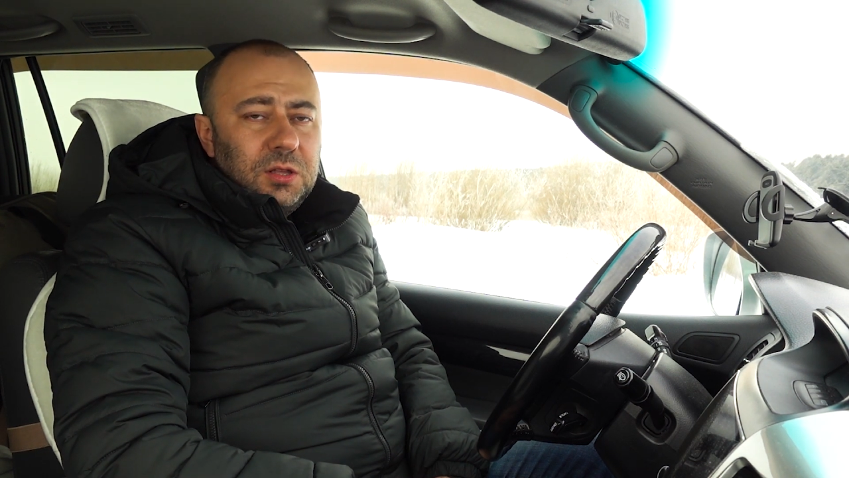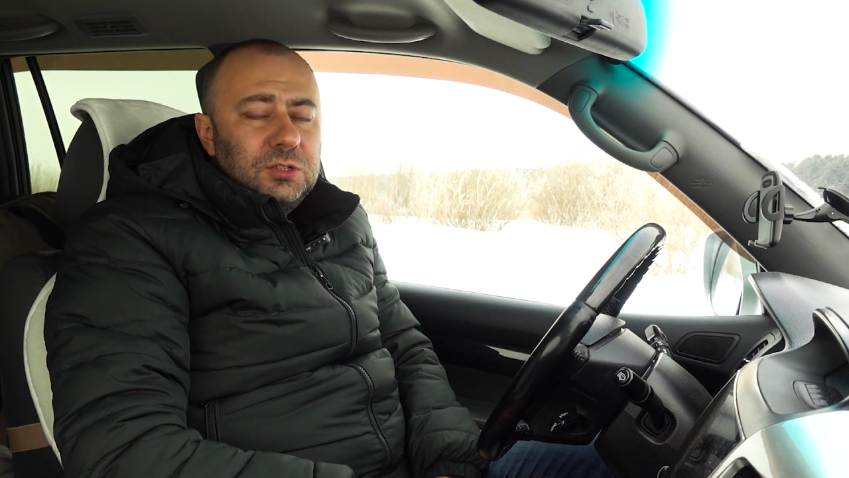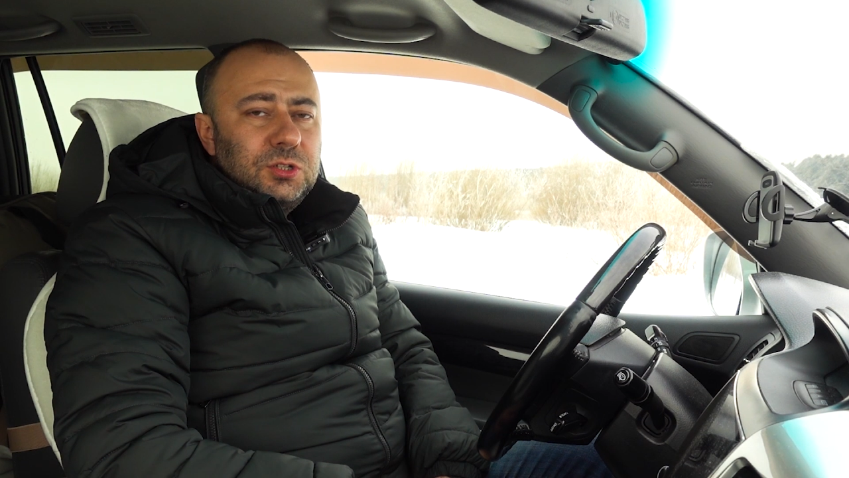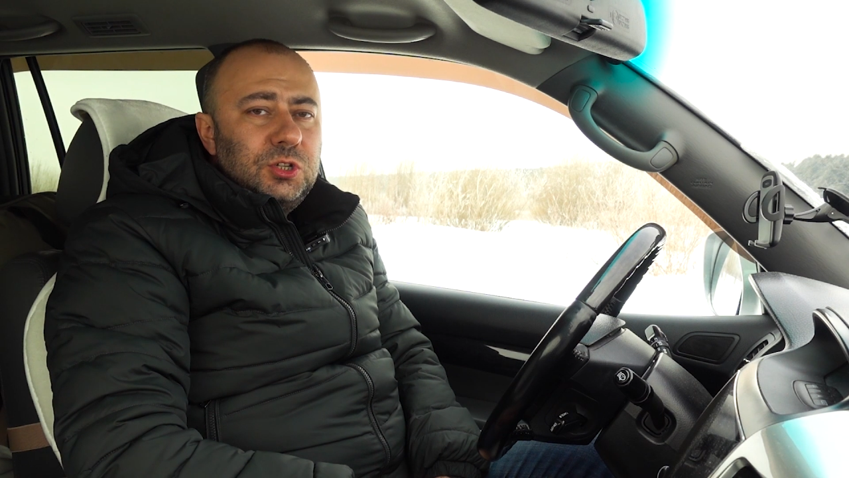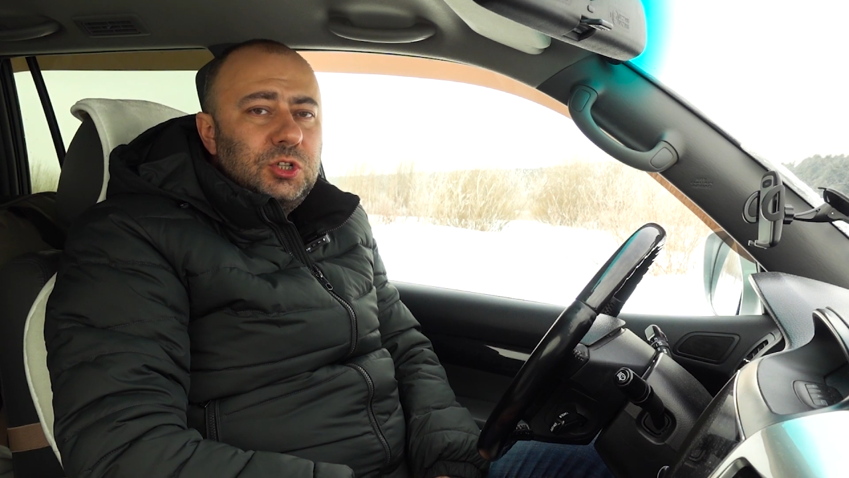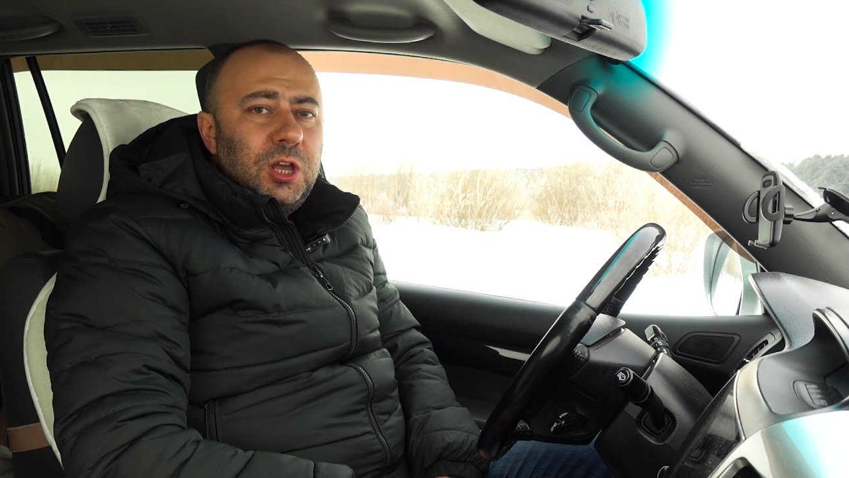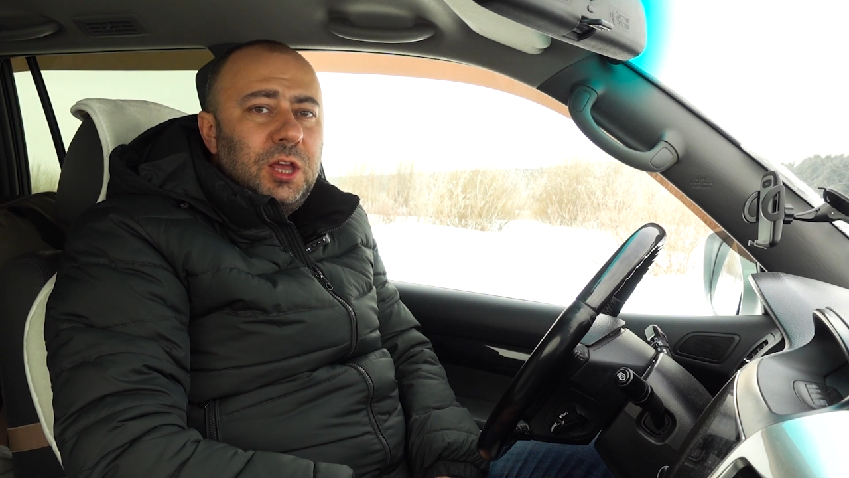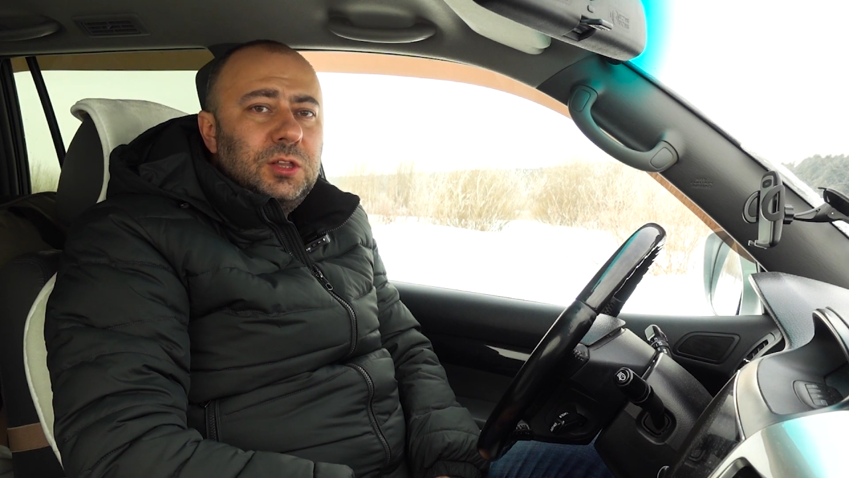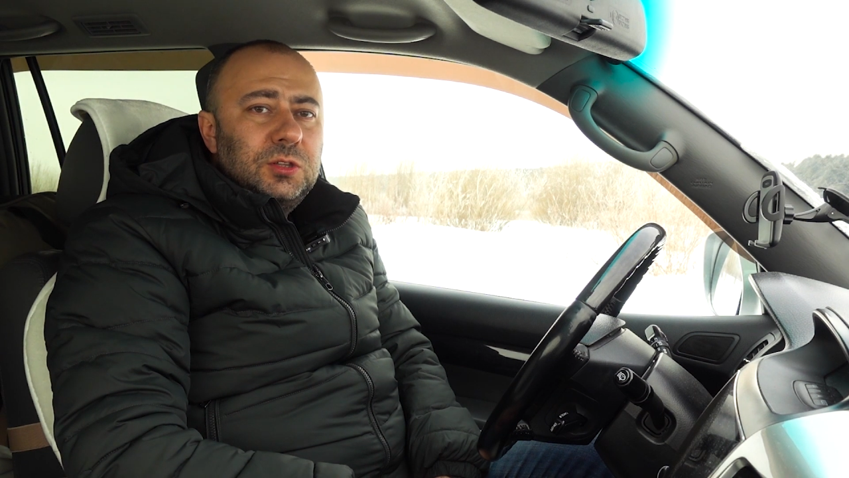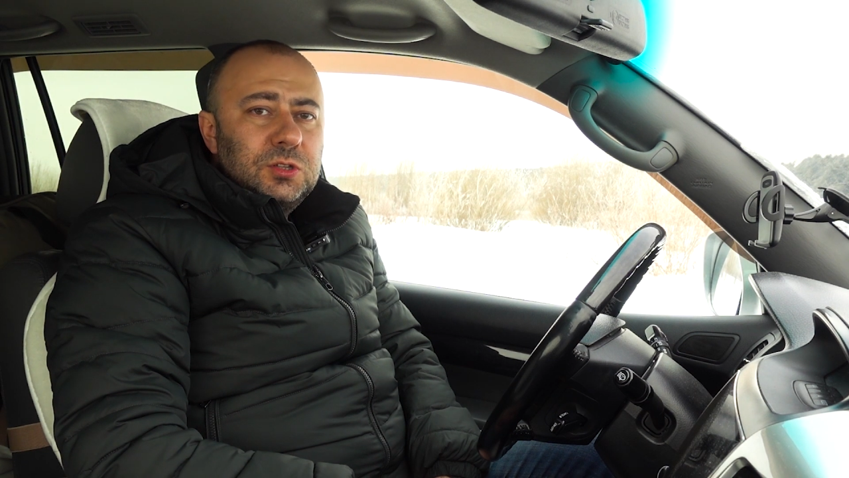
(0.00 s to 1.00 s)

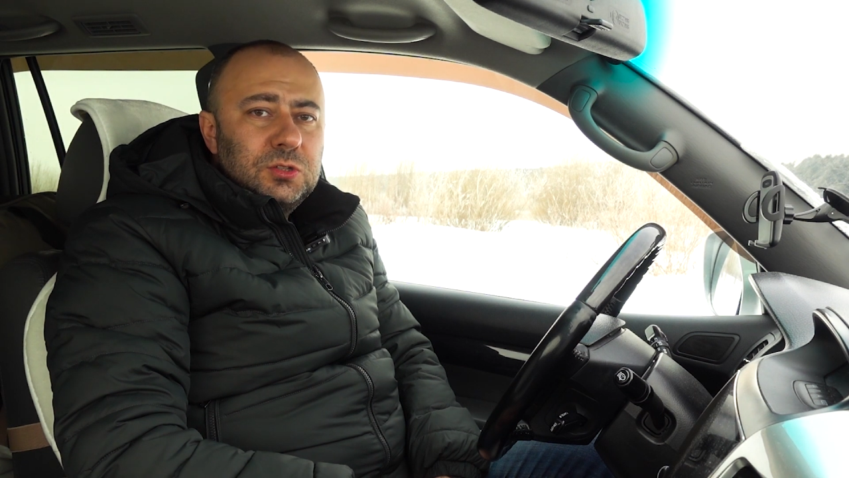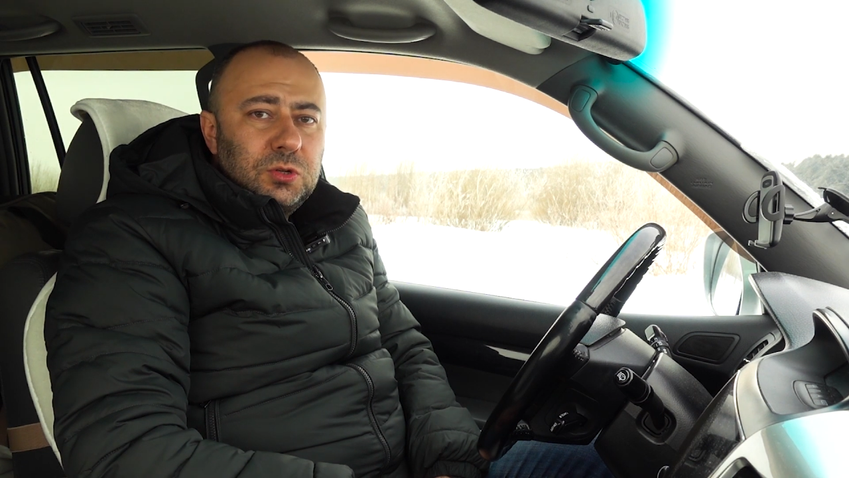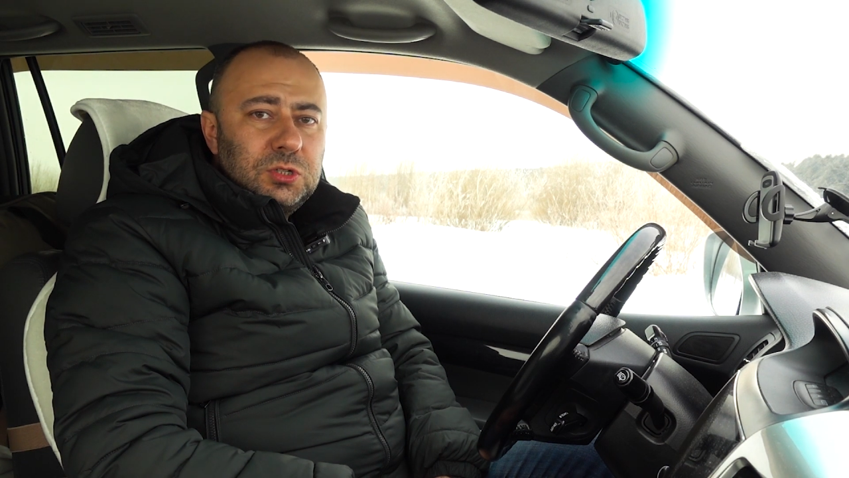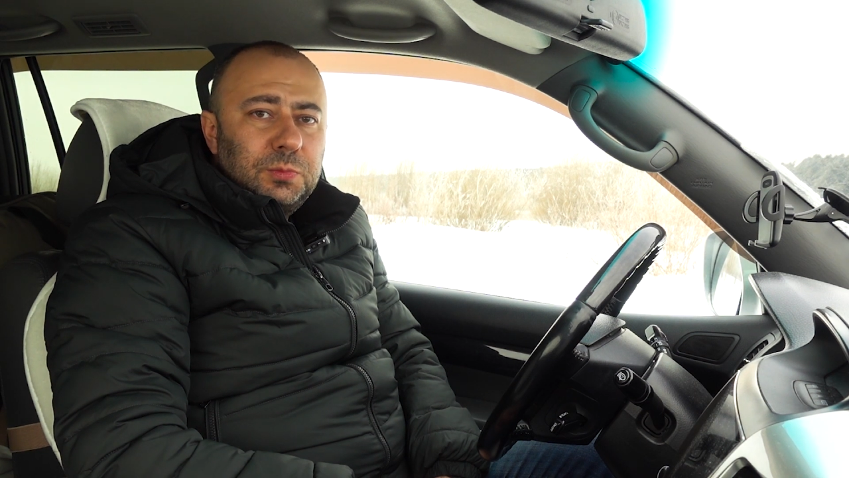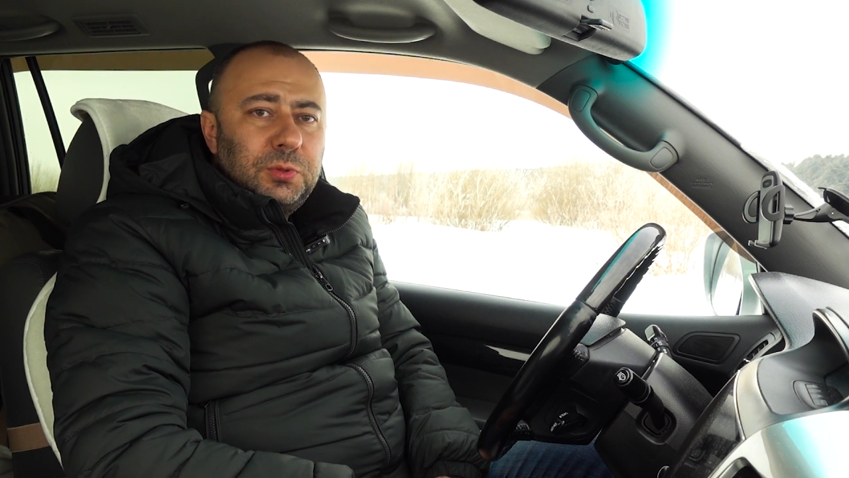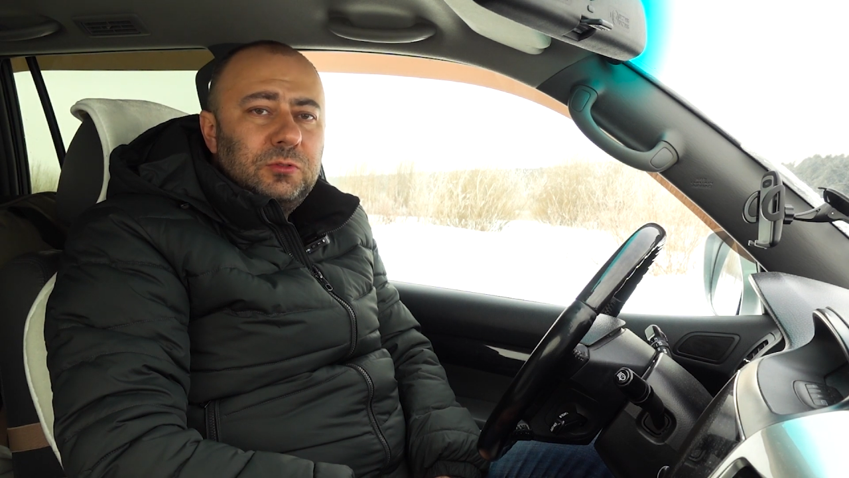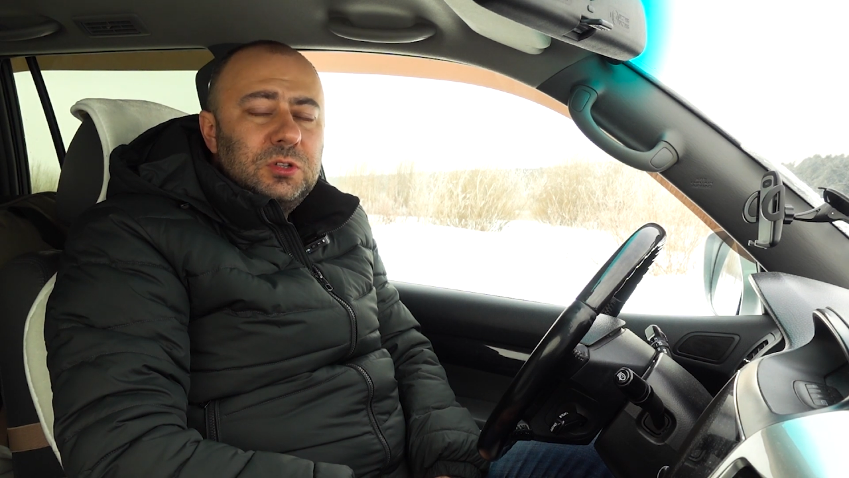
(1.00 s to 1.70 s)
защищает от износа при